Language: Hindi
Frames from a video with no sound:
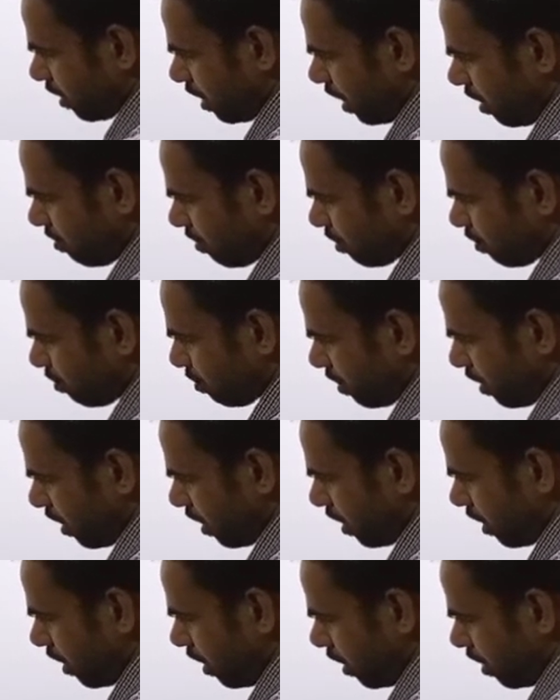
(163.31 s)

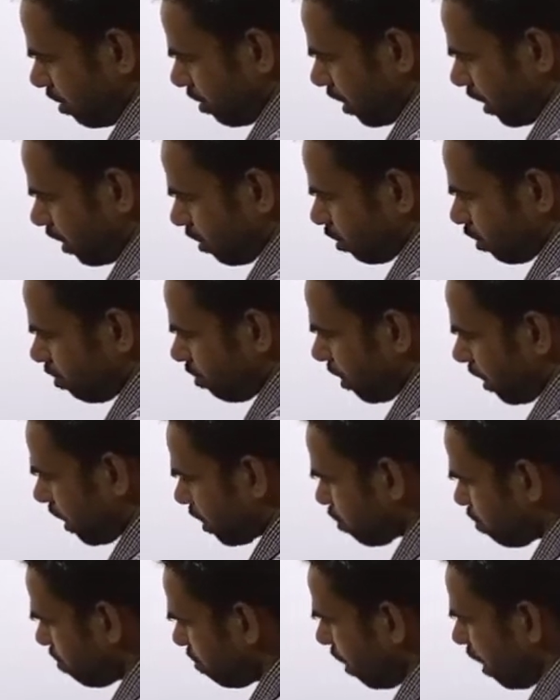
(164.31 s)
हेमस्फीयर ओके okay? तो हमारा
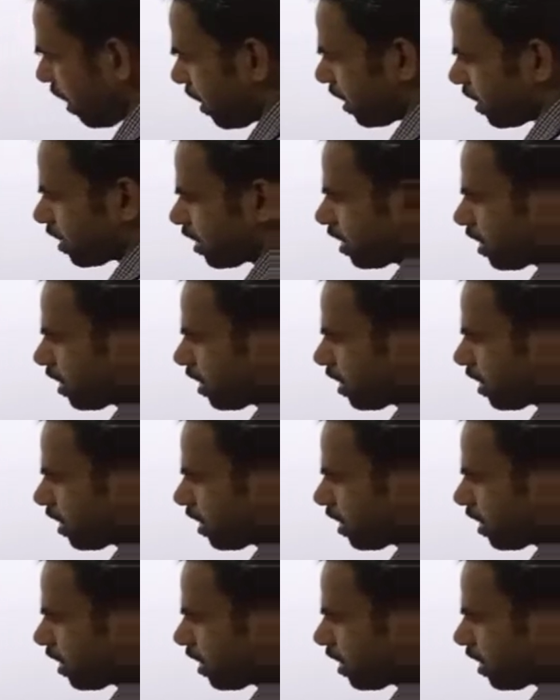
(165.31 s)
जो भारत